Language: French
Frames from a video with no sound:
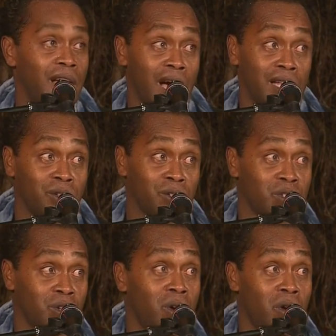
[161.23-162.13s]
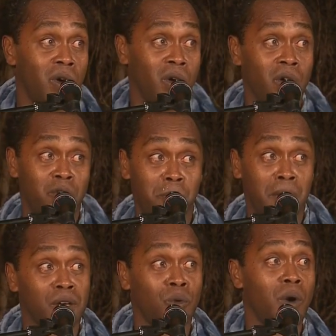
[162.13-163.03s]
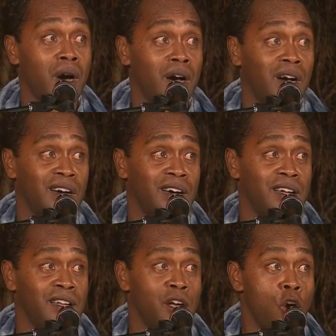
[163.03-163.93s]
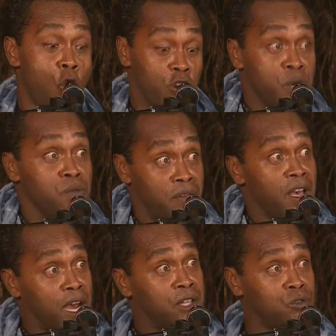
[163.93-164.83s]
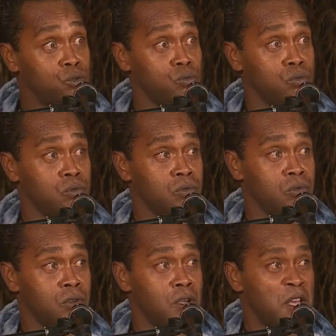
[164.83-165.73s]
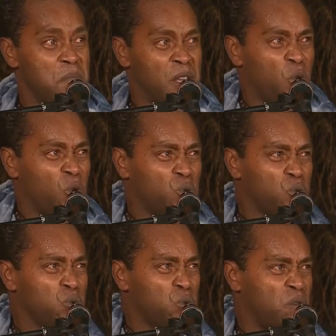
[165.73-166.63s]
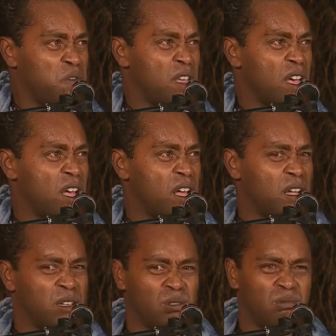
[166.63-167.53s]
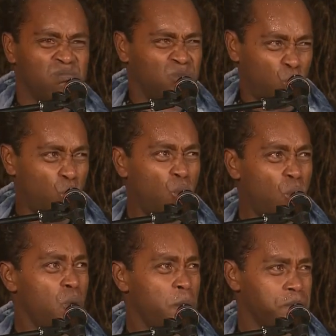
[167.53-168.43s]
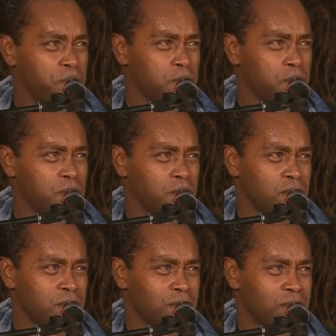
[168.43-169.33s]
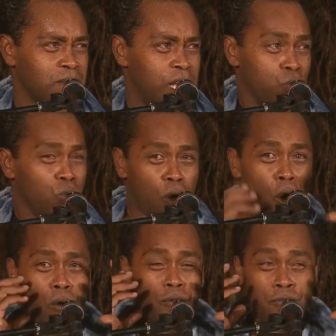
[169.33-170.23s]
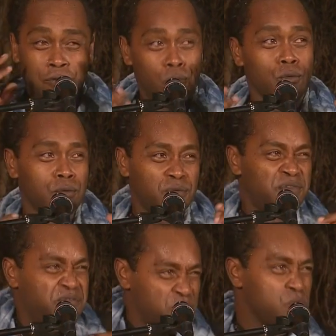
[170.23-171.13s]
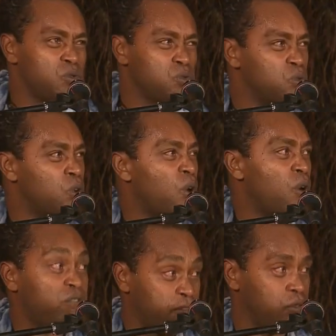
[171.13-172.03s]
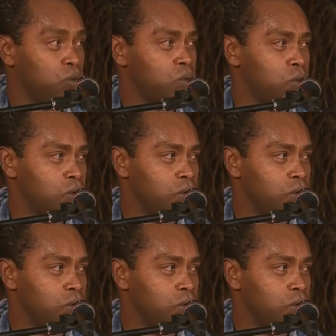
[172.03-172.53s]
Attention, faut pas croire, on est ouvert à tout. Mais quand tout devient trop, elle nous rend fou, fiou nous rend flou.